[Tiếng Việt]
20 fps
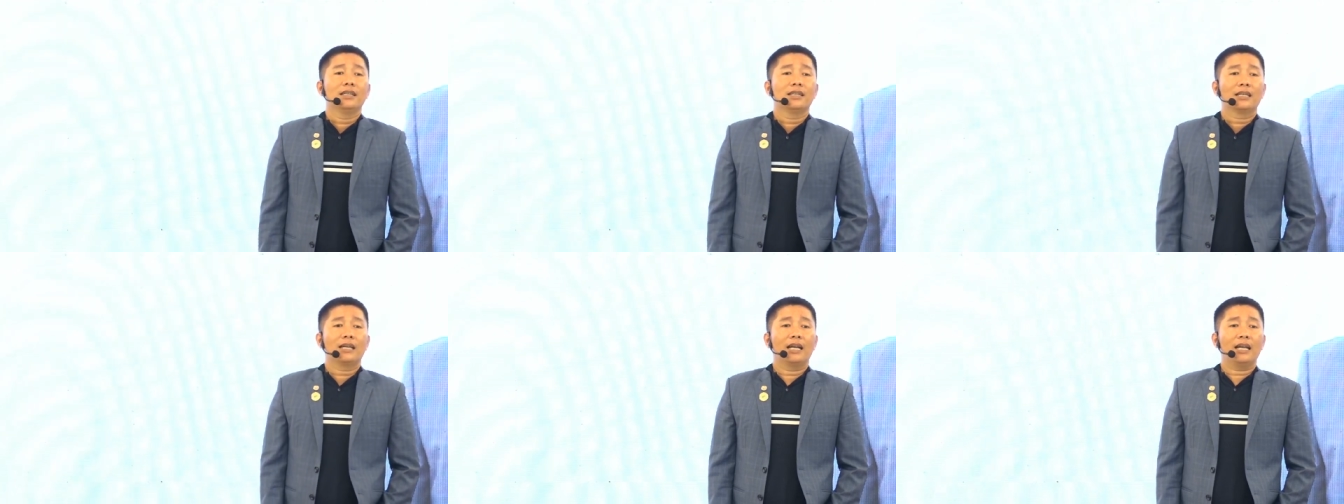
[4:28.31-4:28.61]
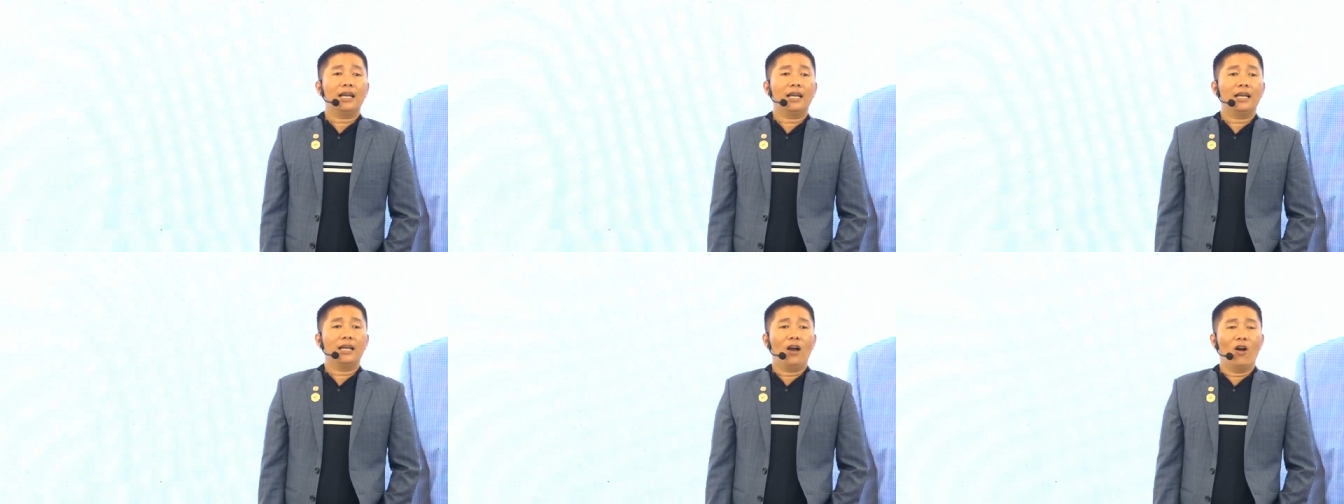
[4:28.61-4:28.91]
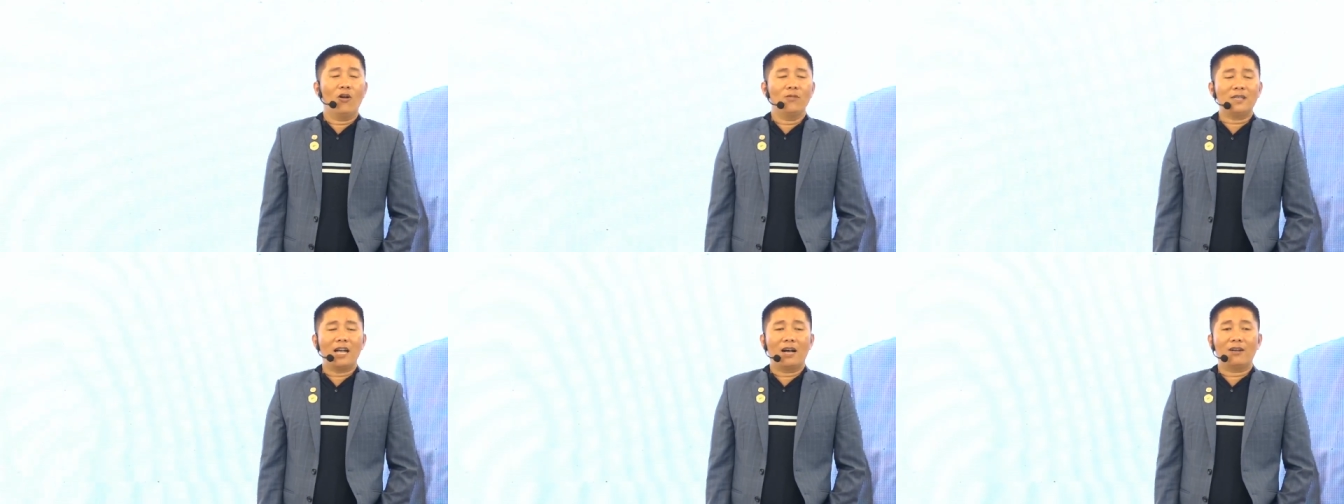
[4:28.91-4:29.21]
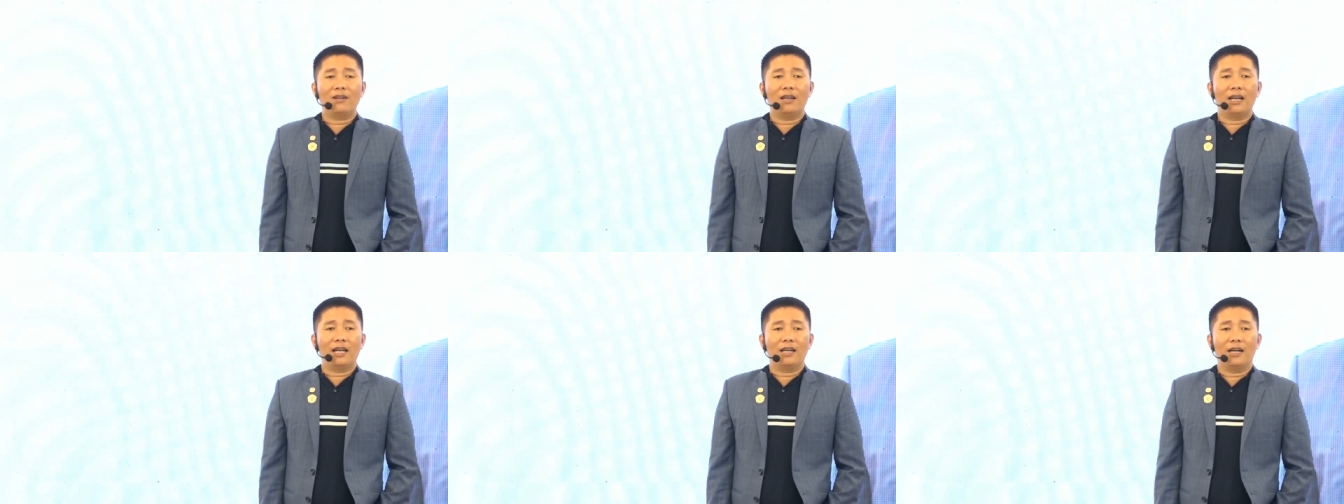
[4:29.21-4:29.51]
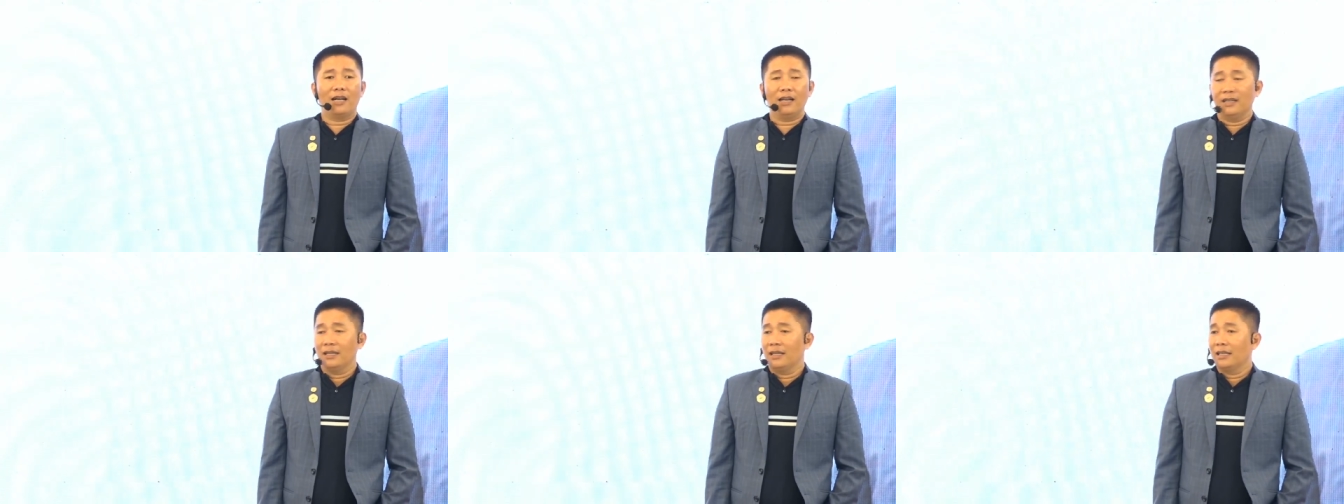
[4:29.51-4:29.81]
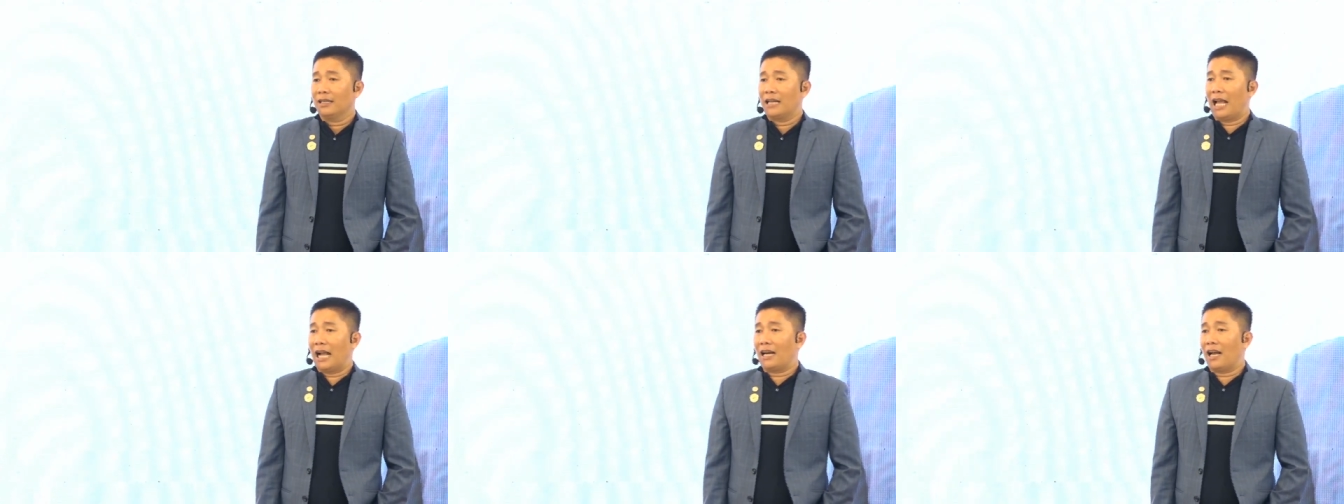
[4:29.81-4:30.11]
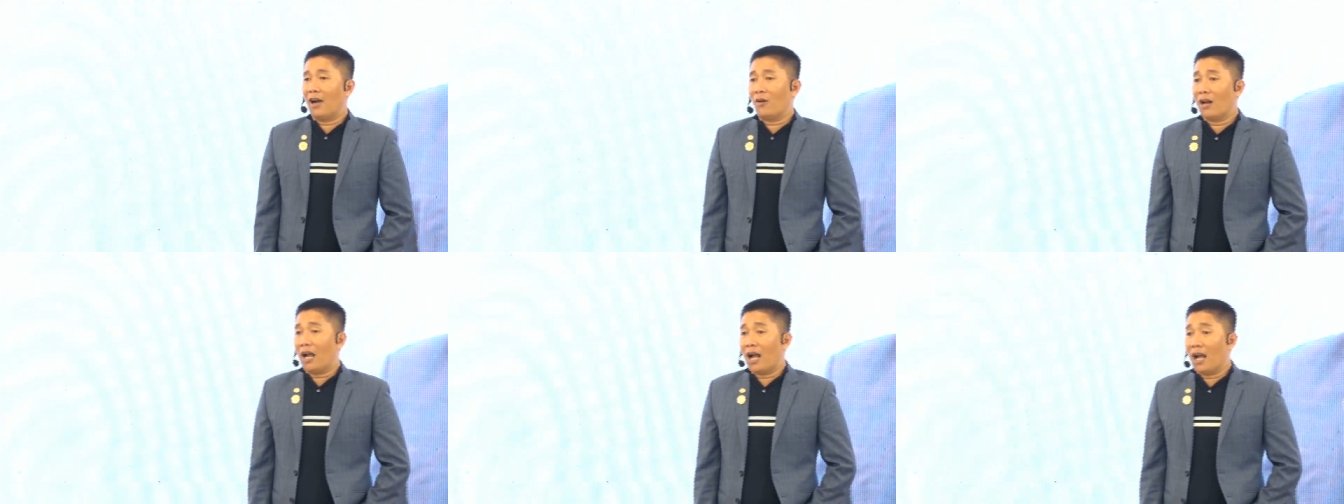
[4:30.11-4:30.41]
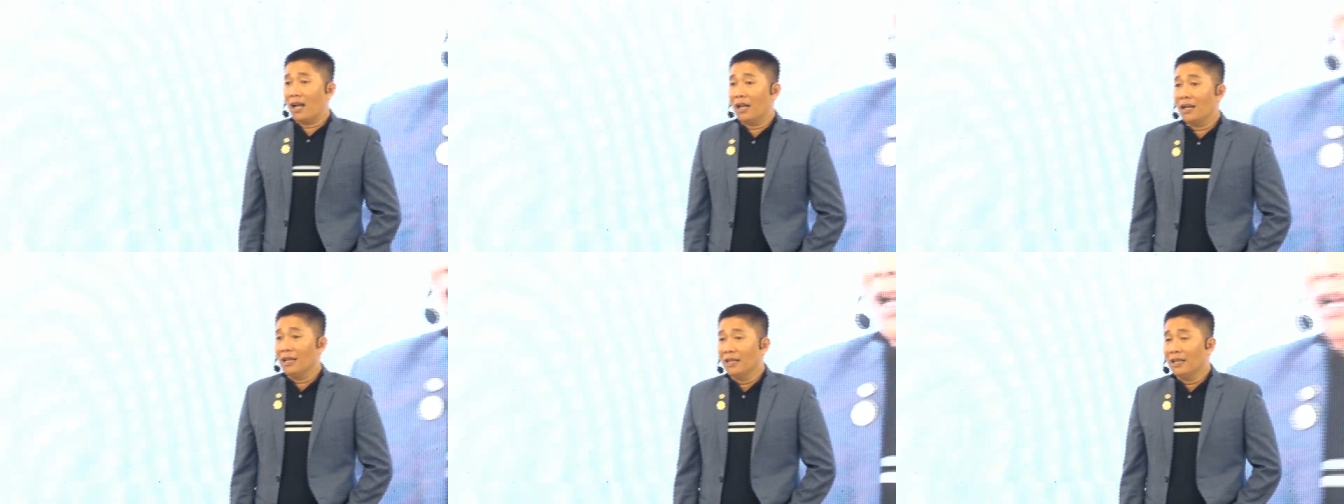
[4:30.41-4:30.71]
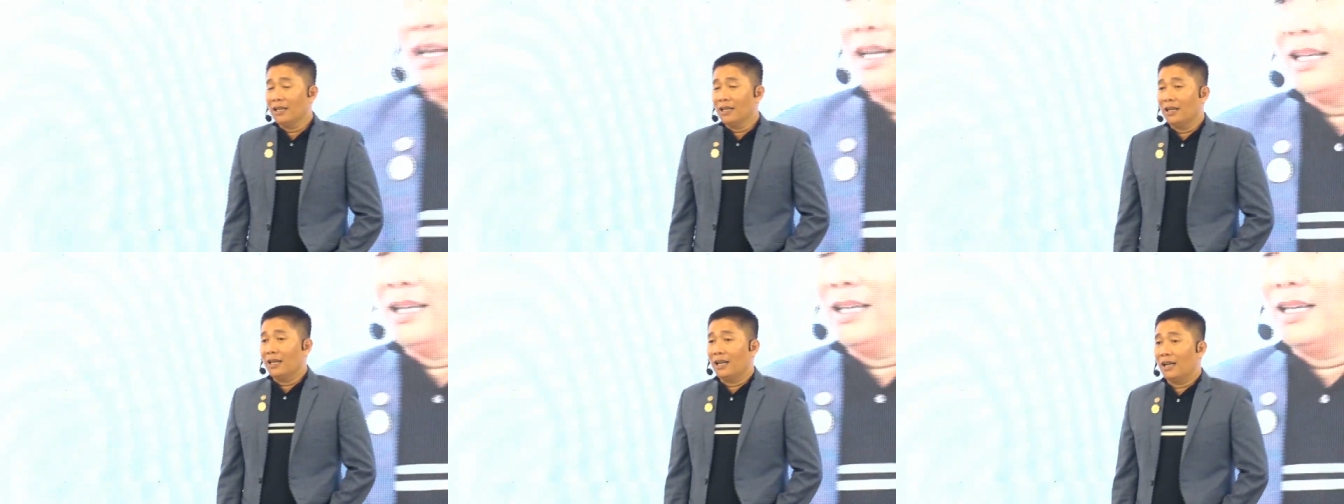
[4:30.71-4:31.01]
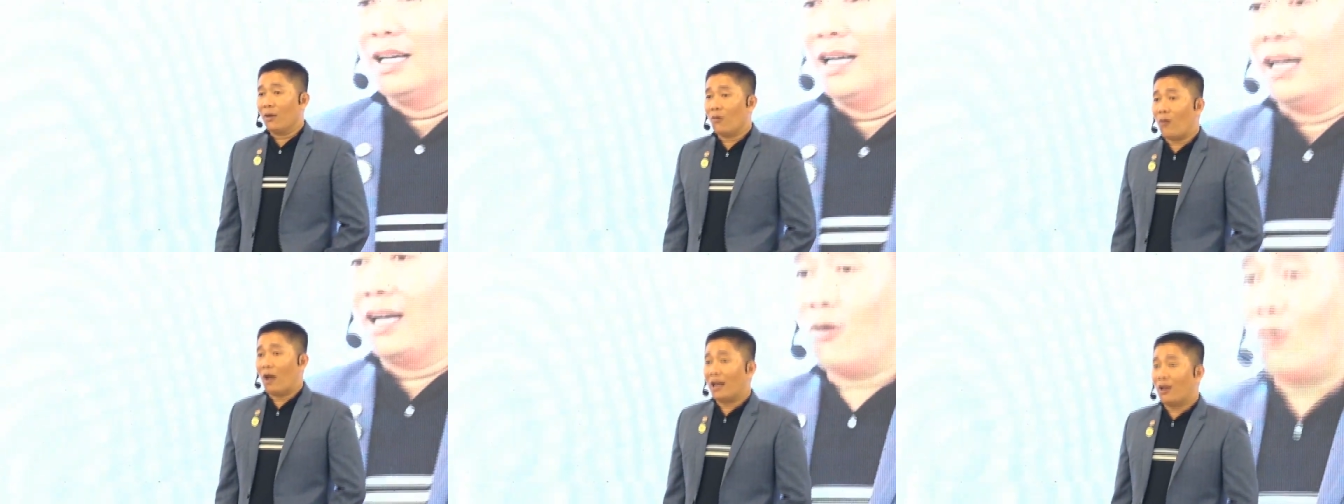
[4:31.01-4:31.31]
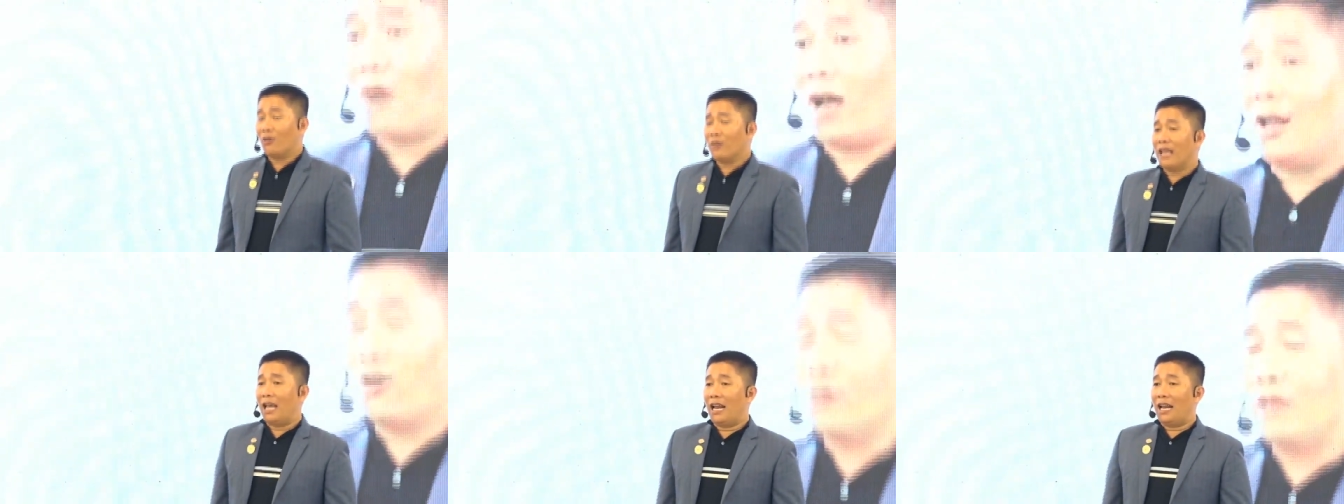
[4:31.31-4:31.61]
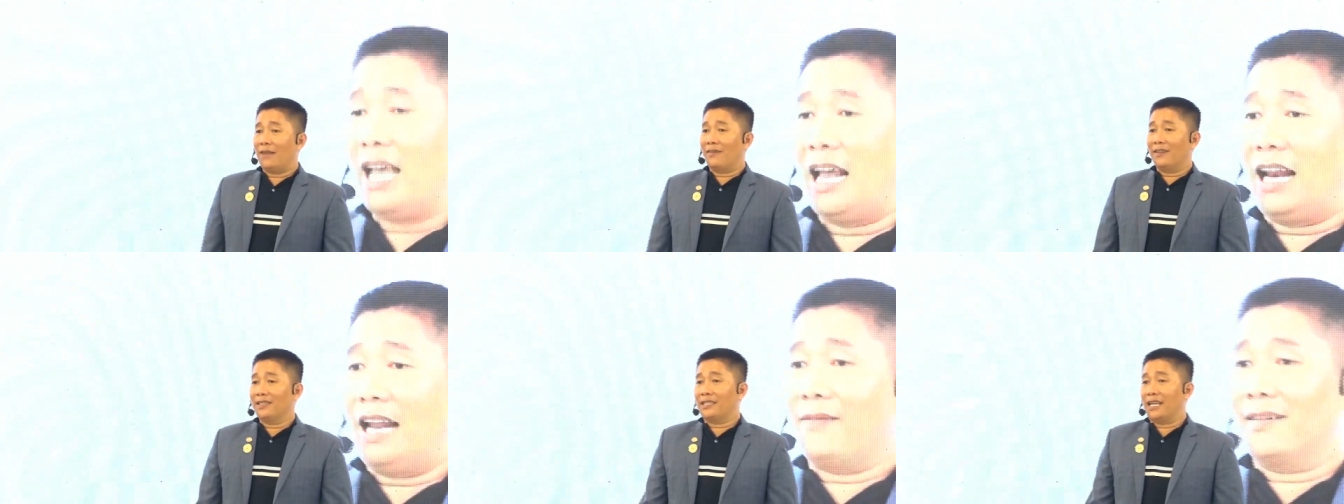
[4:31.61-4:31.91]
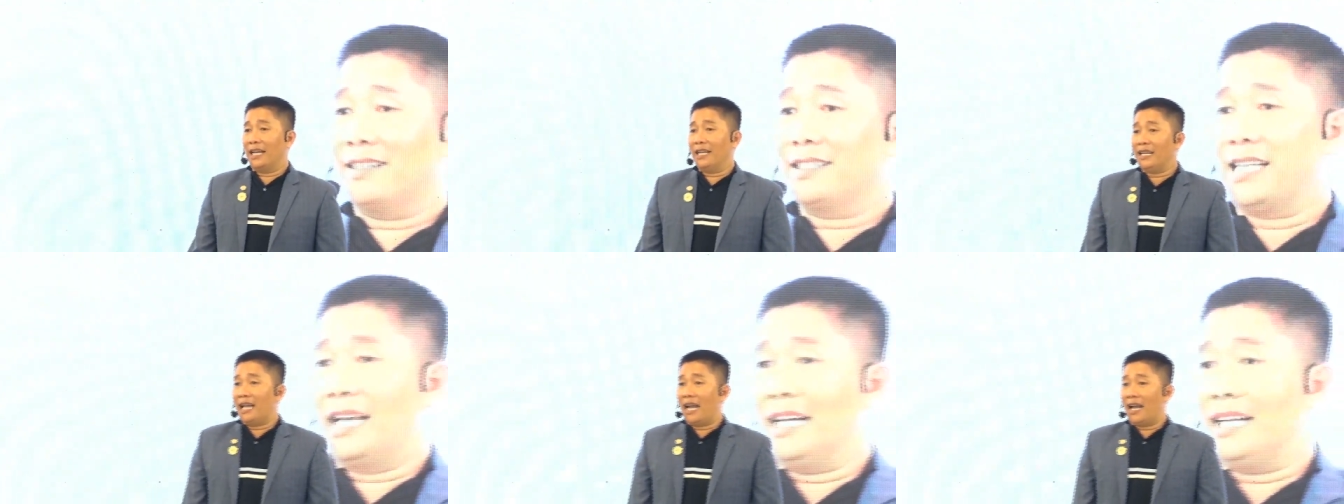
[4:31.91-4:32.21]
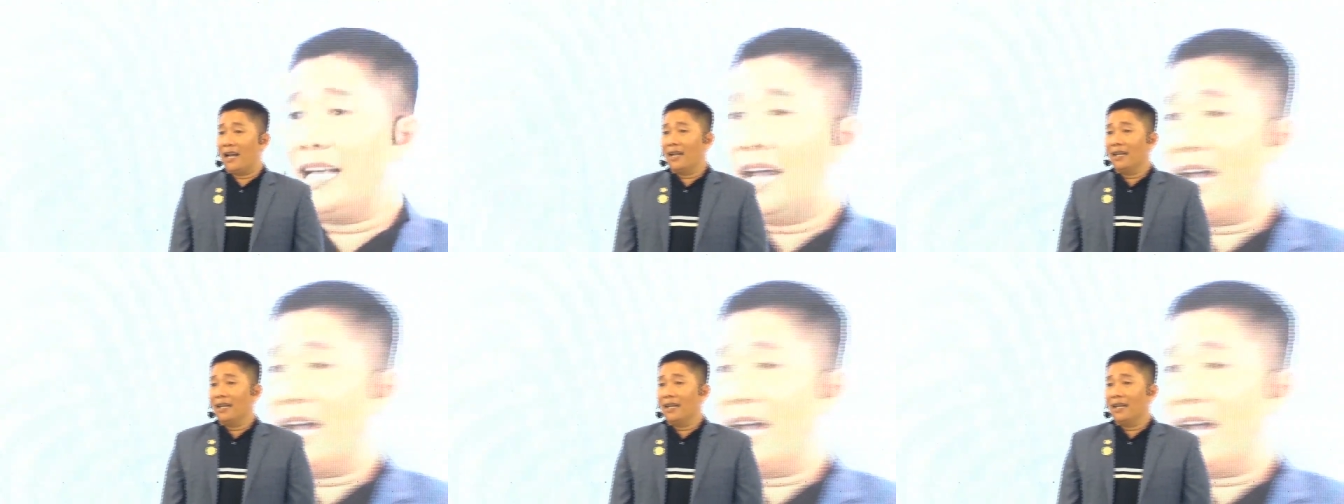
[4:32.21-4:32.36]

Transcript: cái hôm sau nó lại gọi đang đâu đó nó qua lẩu dê lê văn sĩ nha